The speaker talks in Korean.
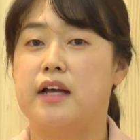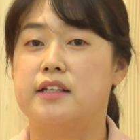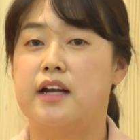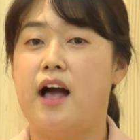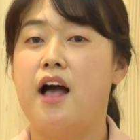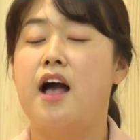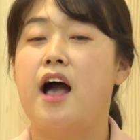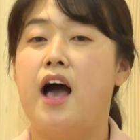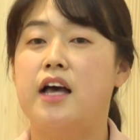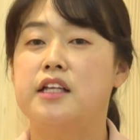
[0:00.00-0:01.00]
아니라
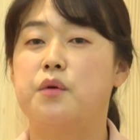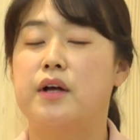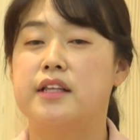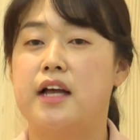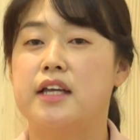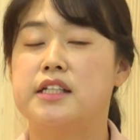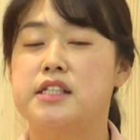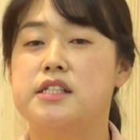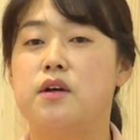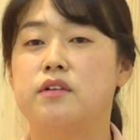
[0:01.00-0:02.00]
하늘과 땅의
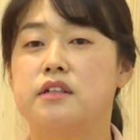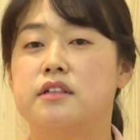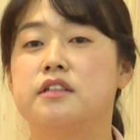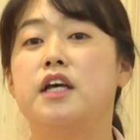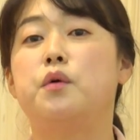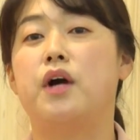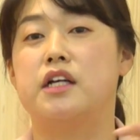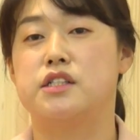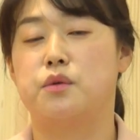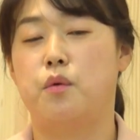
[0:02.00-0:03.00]
신성을 그대로
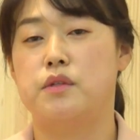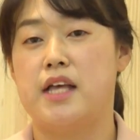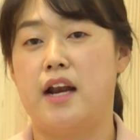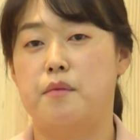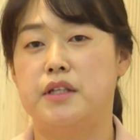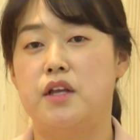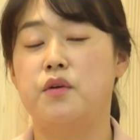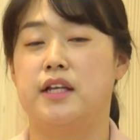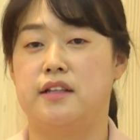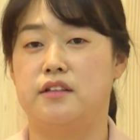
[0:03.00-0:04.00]
가지고 사람이
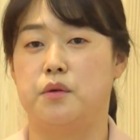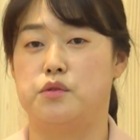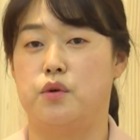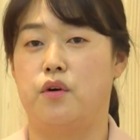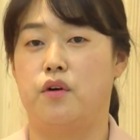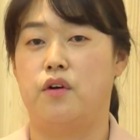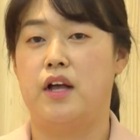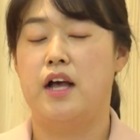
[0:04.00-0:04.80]
태어났다는 거죠.